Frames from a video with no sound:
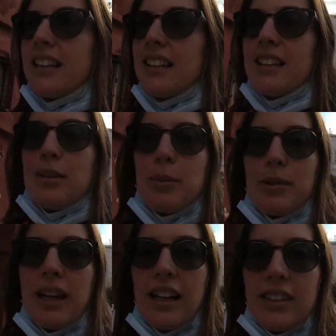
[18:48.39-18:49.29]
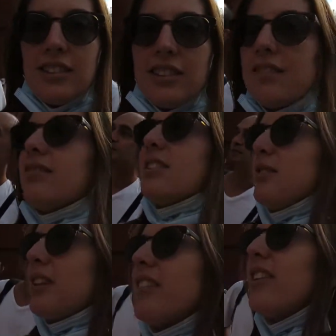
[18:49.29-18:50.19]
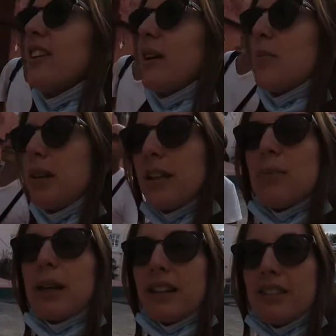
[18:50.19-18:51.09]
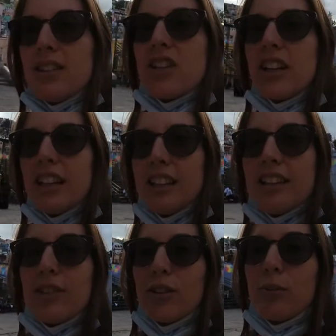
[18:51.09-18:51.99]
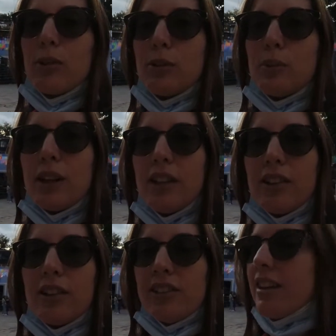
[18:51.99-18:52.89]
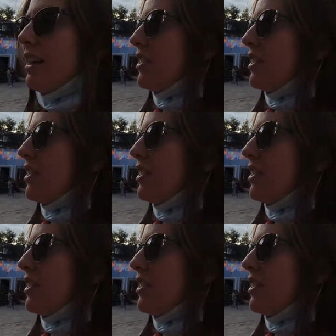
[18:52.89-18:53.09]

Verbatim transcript: Latina dopo un anno ci fa davvero capire il perché si dice che i latini sono molto più calorosi.